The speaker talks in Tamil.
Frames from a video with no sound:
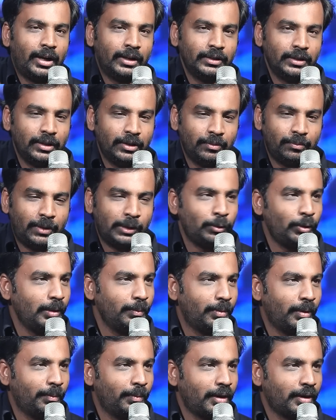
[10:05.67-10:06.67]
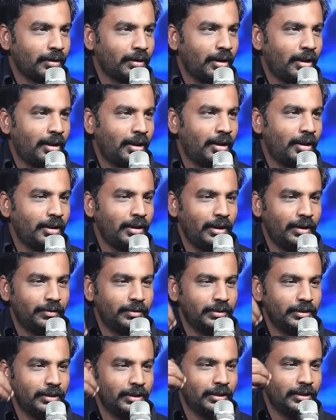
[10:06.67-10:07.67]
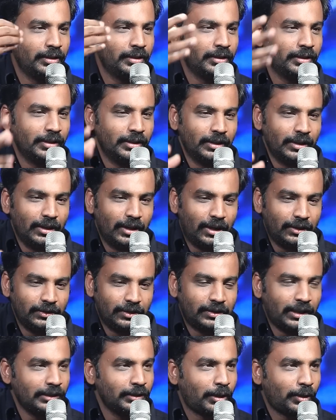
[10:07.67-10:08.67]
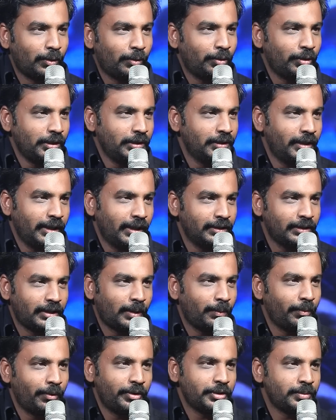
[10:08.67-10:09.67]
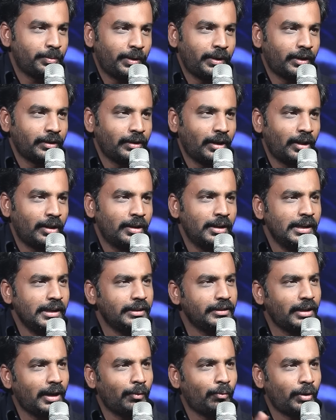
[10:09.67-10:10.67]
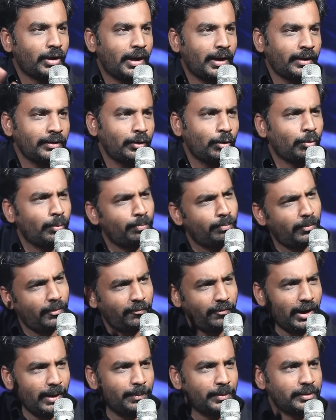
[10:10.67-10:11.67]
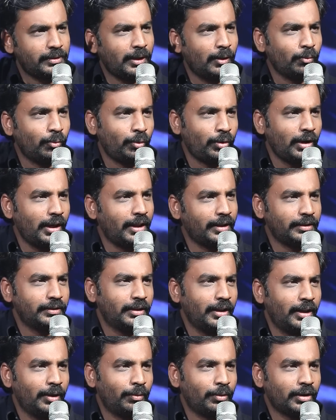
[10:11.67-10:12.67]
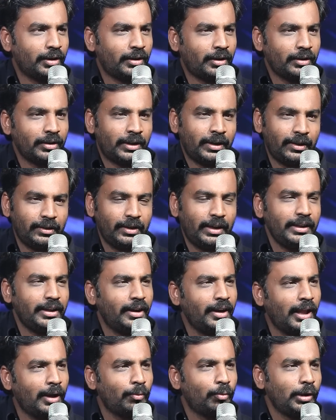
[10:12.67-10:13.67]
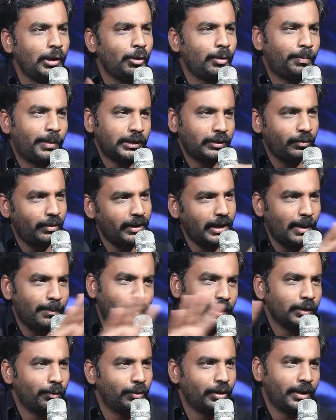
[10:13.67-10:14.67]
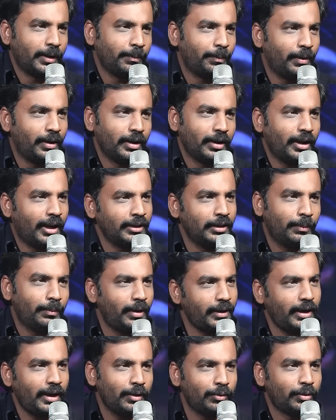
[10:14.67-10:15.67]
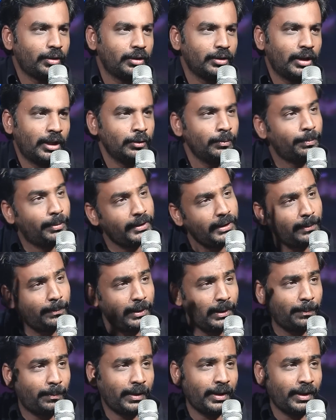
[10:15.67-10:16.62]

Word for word: அந்த மண்ணொலி பாம்பாக இருக்கலாம் இல்லை வந்து அந்த தந்திரம் இந்த எந்திரமாக வச்சு பண்ணுறதுல இதெல்லாம் ஒரு கட்டத்தில் ரொம்ப ஃபேமஸாக ஊரில் இருந்த ஒரு கட்டம் கிட்டத்தட்ட எல்லா ஊர்லேயும் ஒரு பத்து பேர் ஏமாந்தவங்க இருப்பாங்க அந்த மாதிரியான ஒரு அது பெரிய பெரிய